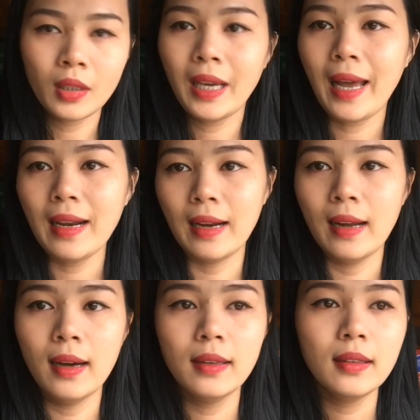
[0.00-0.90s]
khá là
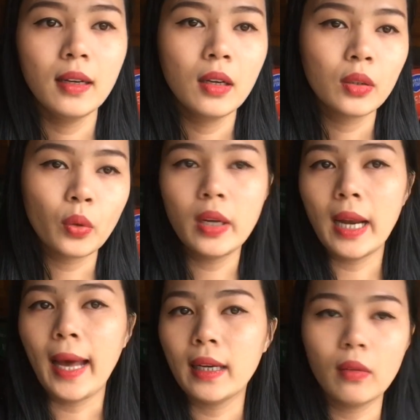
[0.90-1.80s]
lớn tuy
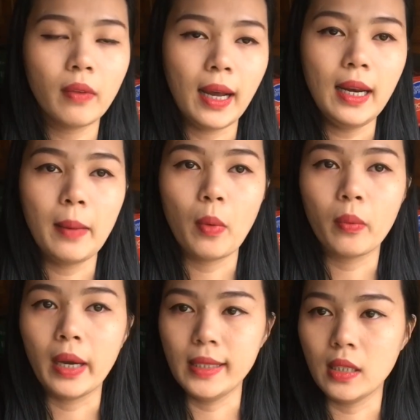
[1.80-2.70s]
là anh không phải là
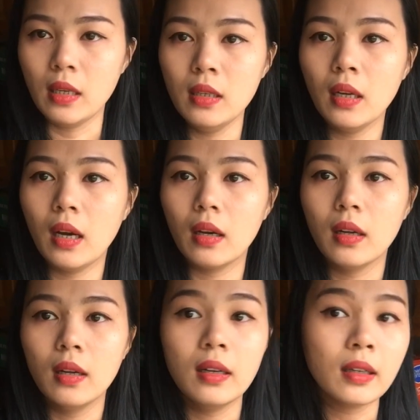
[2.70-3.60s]
một nghệ sĩ uh,
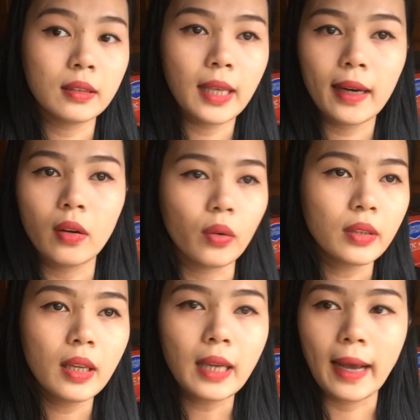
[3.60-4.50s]
lừng danh nổi
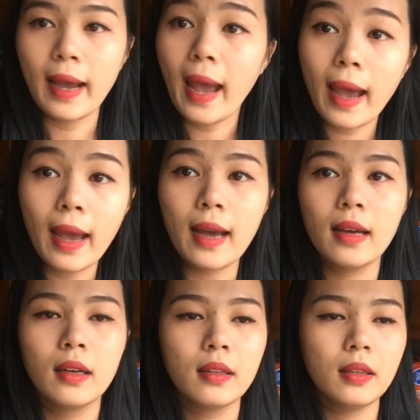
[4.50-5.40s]
tiếng hạng A
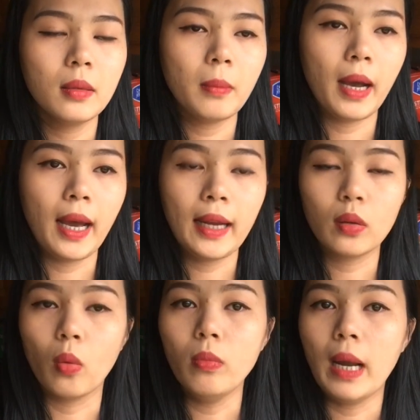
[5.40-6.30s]
nhưng mà
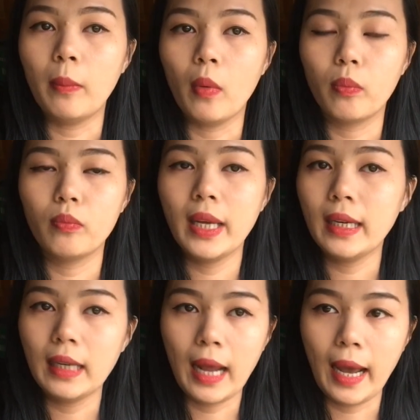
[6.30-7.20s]
anh cũng là một
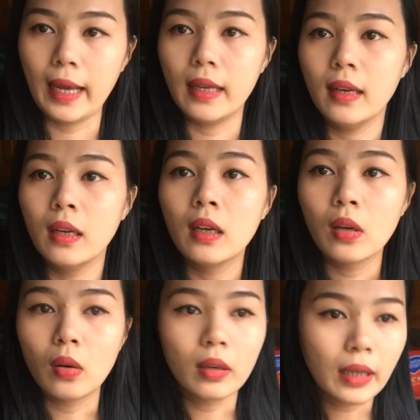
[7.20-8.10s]
danh hài
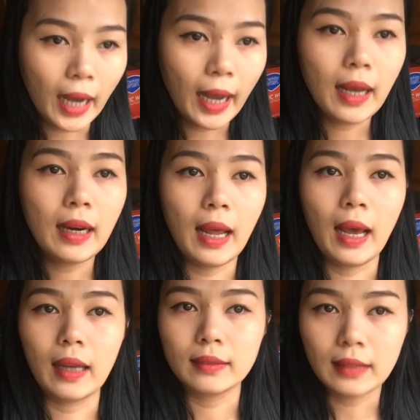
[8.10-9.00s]
khá
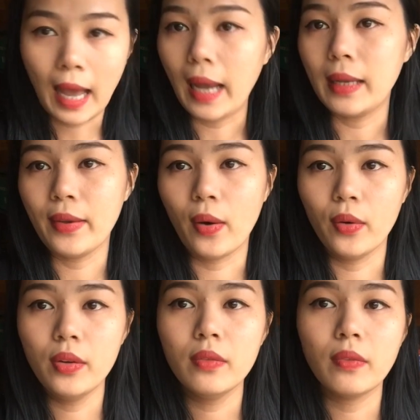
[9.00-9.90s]
là tài
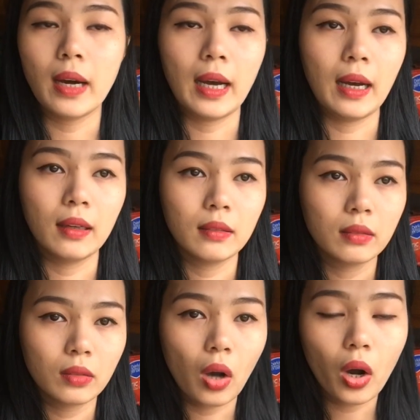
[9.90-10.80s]
giỏi và
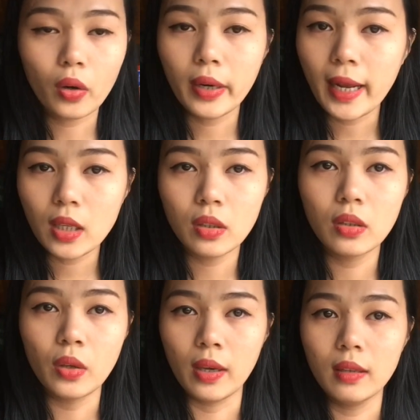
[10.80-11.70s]
có cái nét
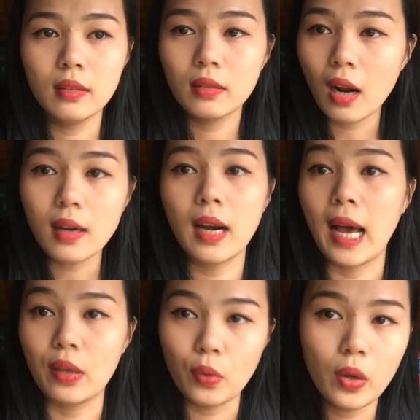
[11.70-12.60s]
diễn rất
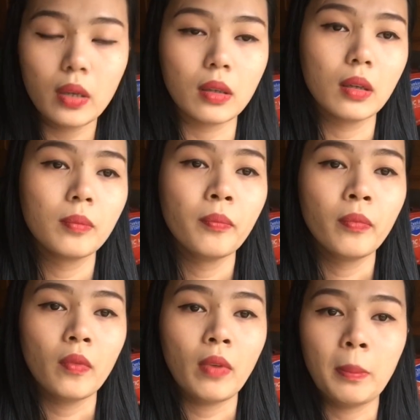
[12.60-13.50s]
là duyên
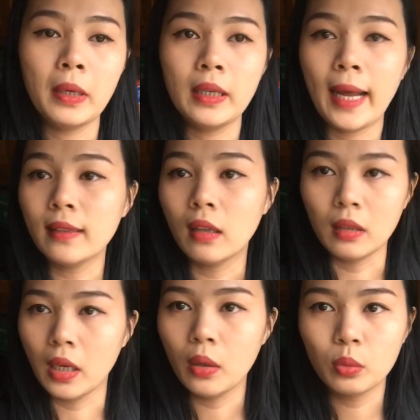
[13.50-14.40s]
và mình đã từng
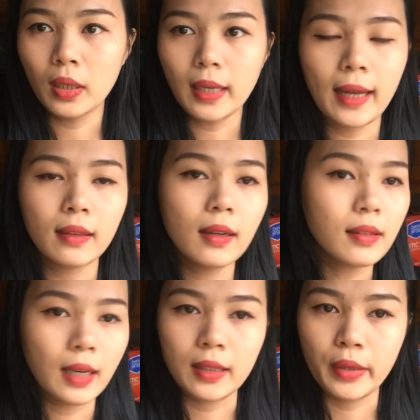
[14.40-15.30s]
yêu thích anh
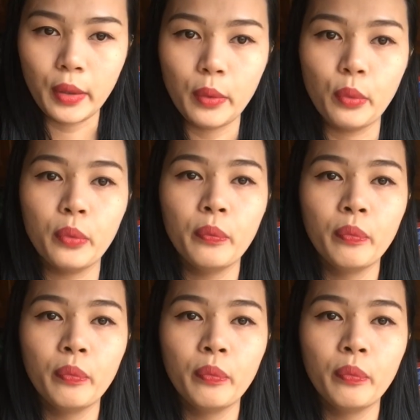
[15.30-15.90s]
rất là nhiều